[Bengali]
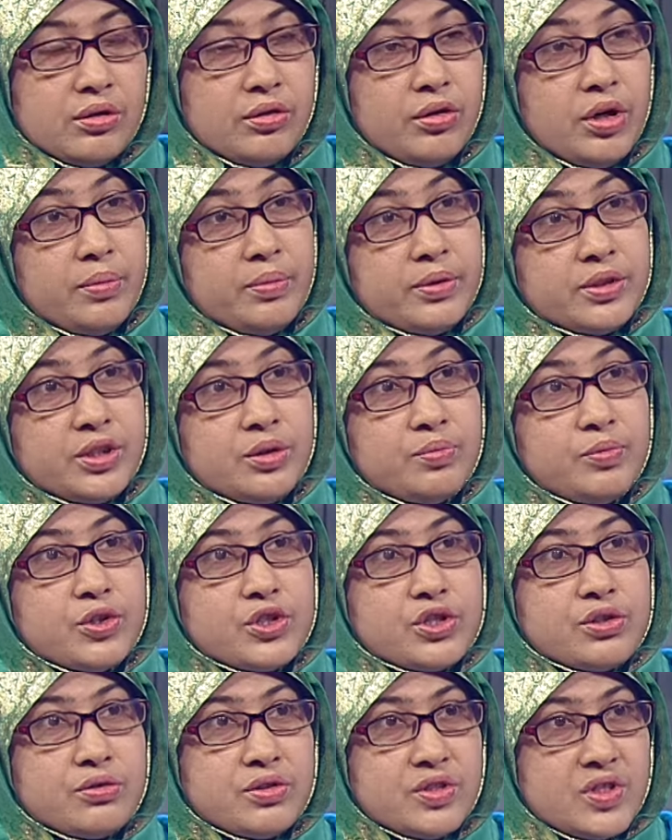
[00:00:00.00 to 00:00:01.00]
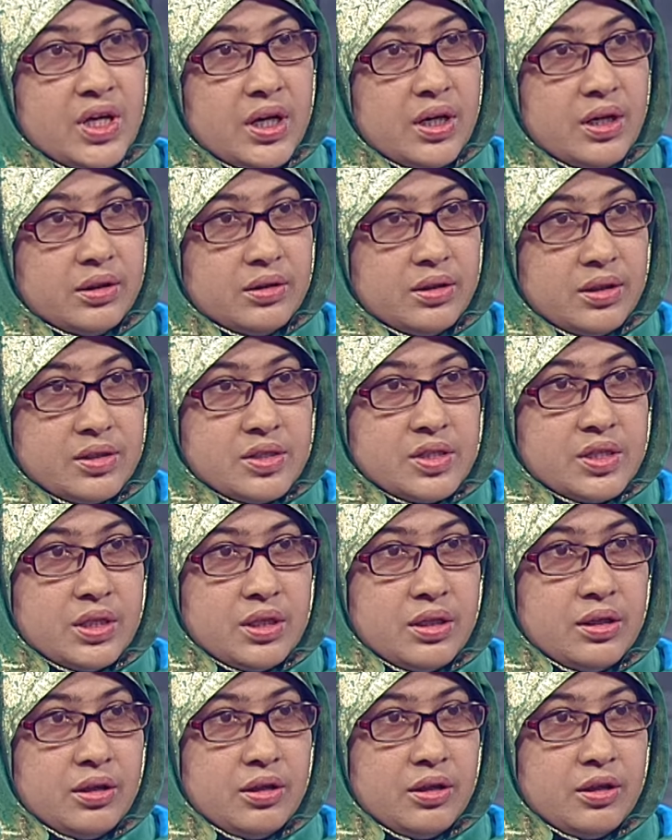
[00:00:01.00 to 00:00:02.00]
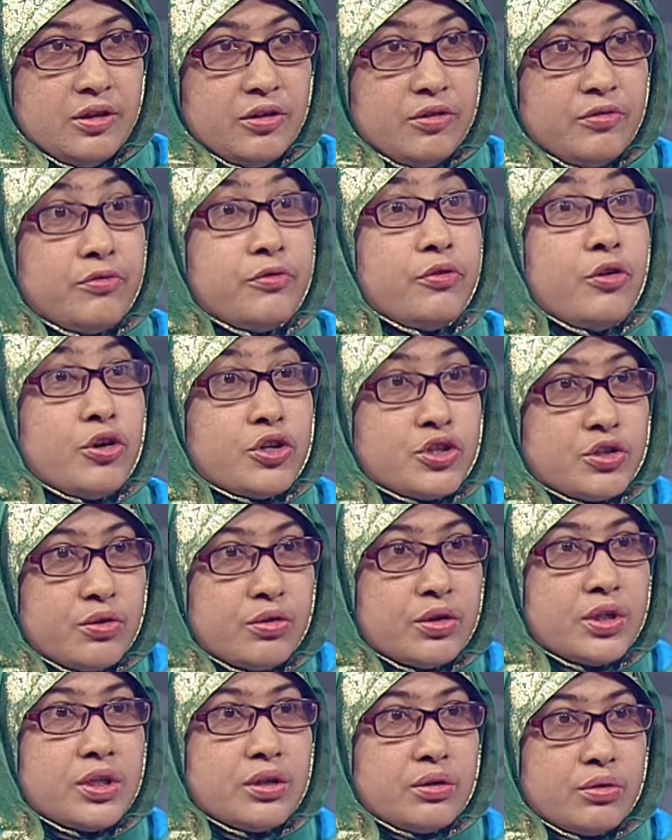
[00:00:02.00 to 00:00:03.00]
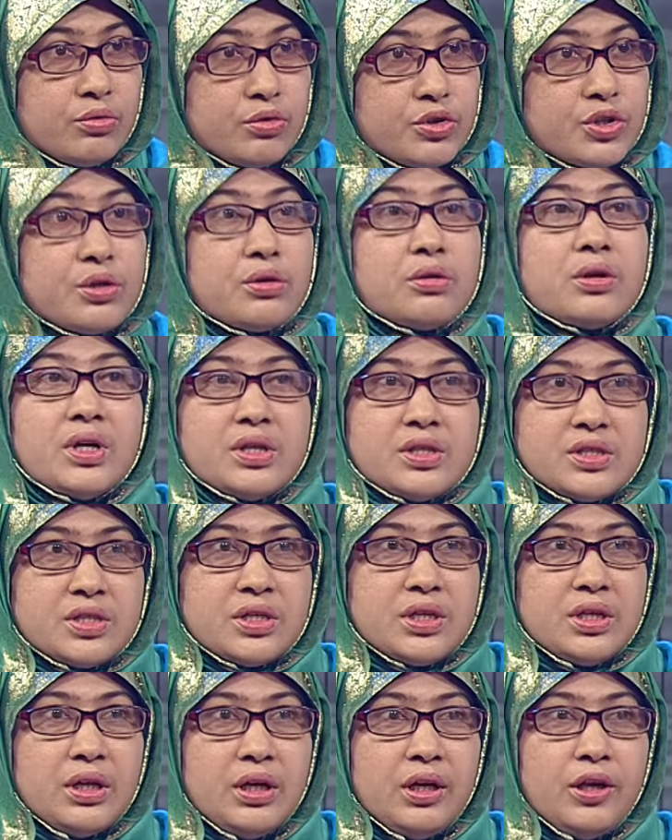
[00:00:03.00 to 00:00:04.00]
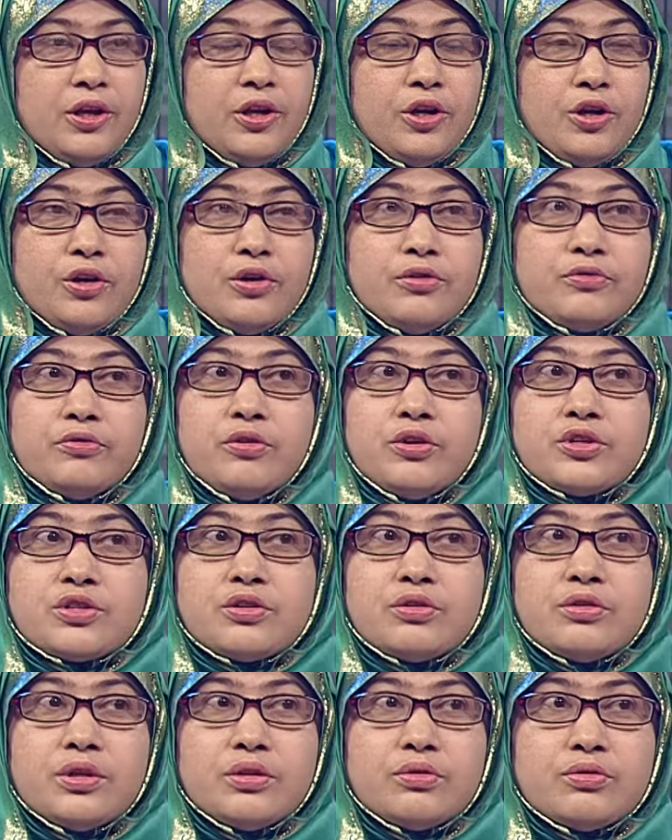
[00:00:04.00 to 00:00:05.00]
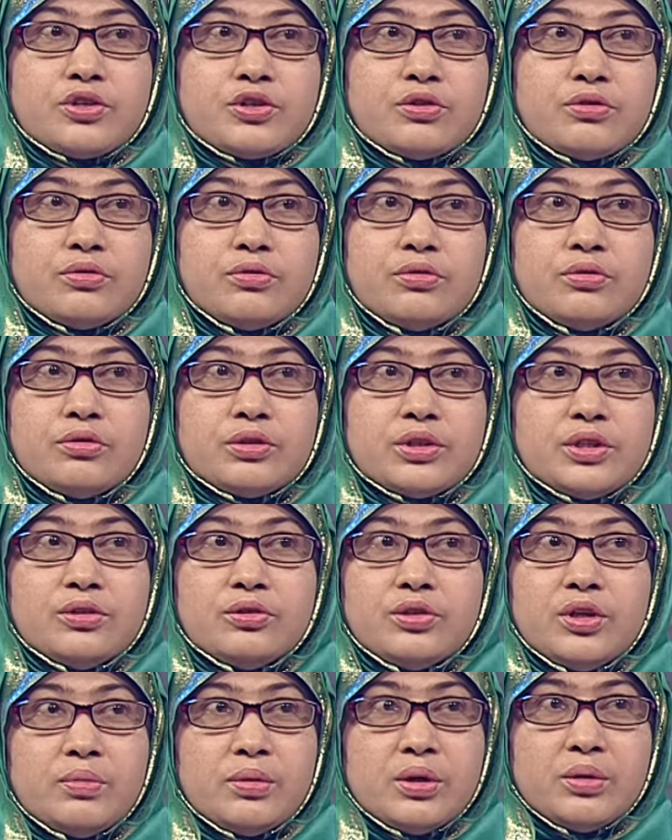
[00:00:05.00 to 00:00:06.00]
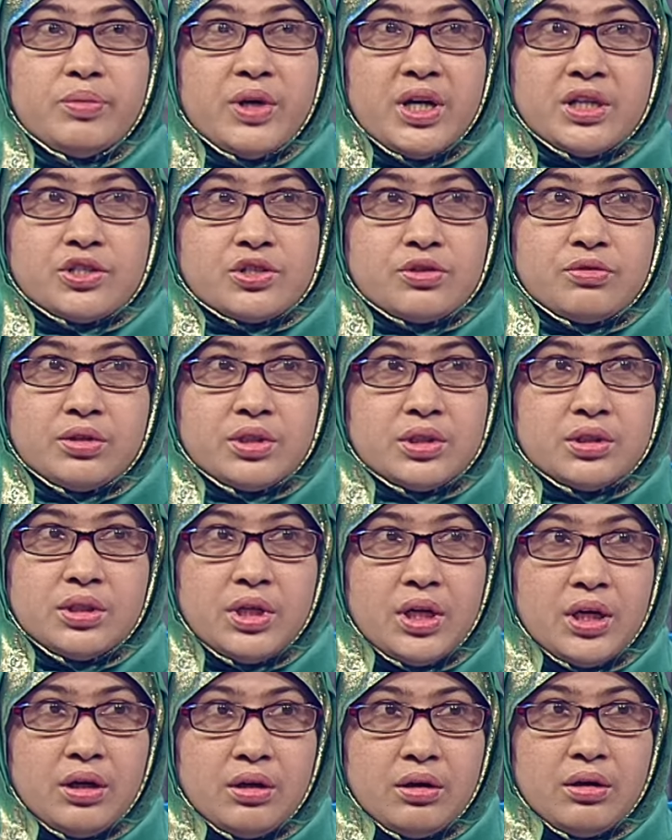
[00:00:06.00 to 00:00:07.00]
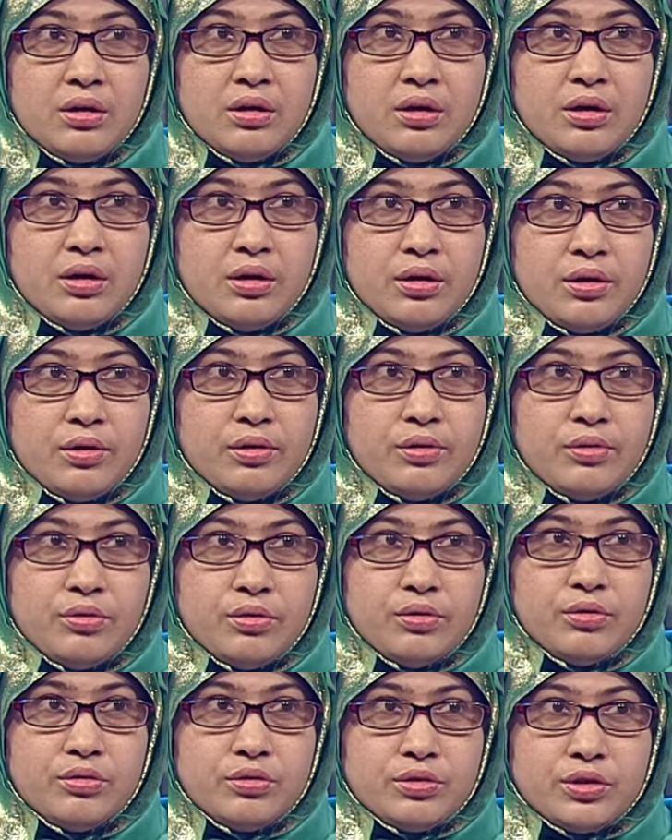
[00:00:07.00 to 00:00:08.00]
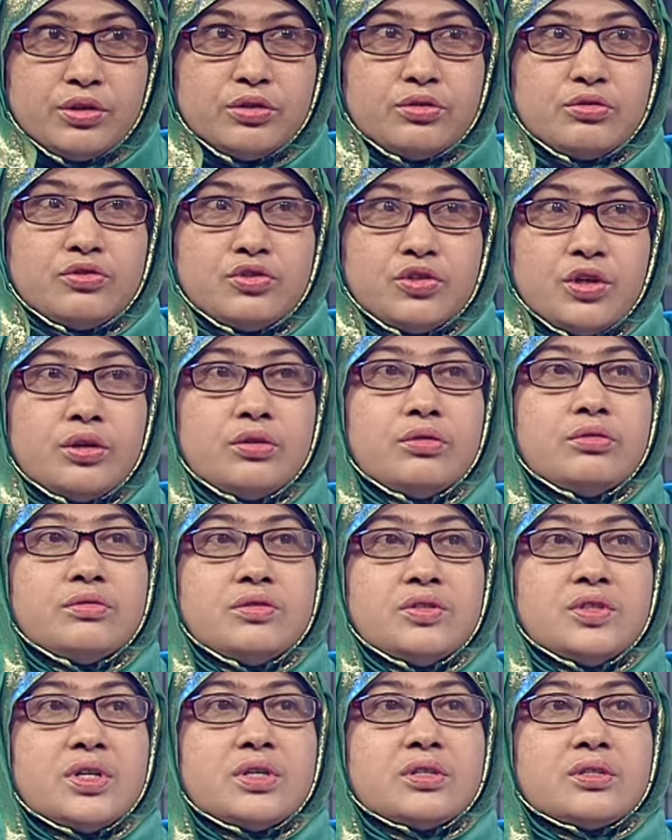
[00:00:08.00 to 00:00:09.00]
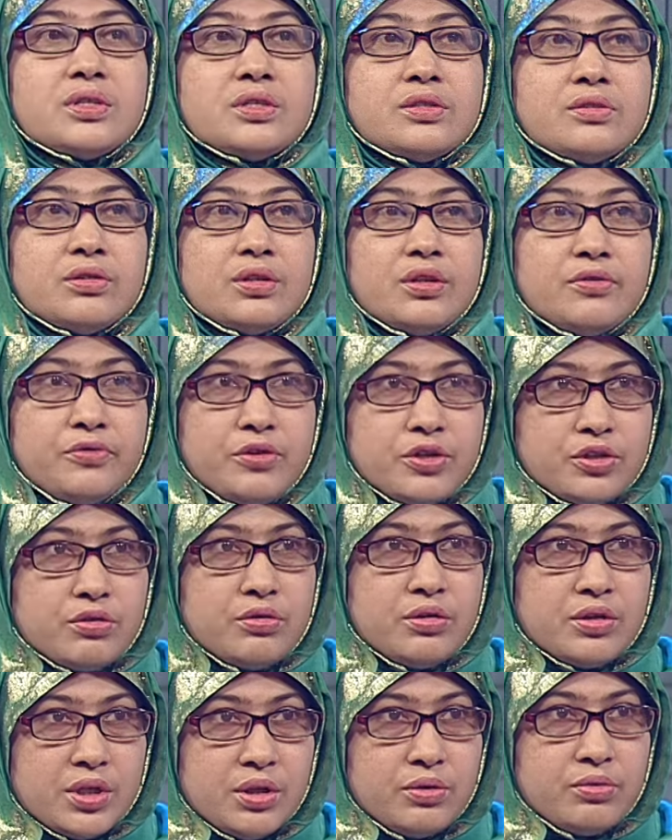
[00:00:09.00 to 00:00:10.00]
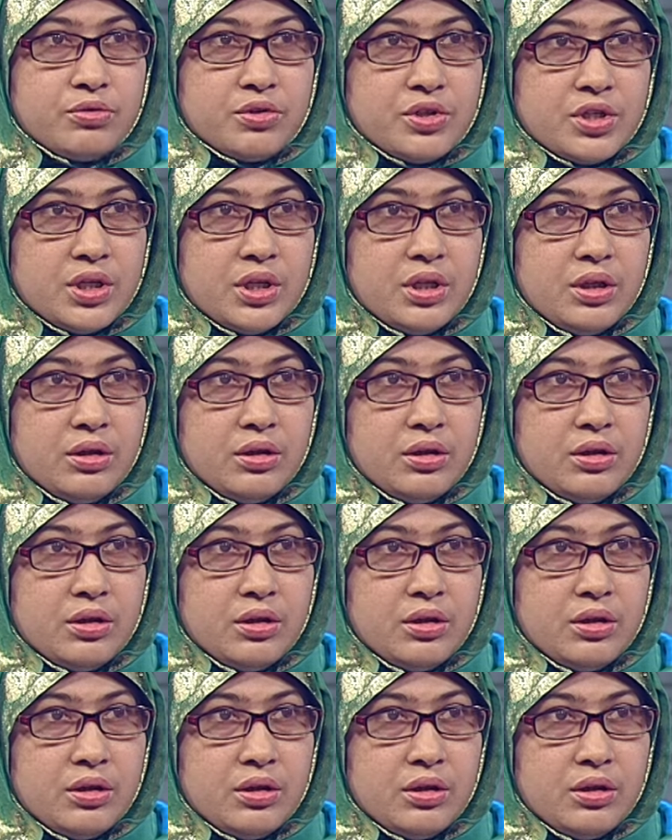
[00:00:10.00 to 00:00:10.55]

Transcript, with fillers: গবাদি পশুর জাকাত আছে ফসলের ওষর আছে ফসলের ওসরগুলো কিন্তু আবার বাৎসরিক না ওগুলো কিন্তু যখন যে সিজনে ফসলটা উঠে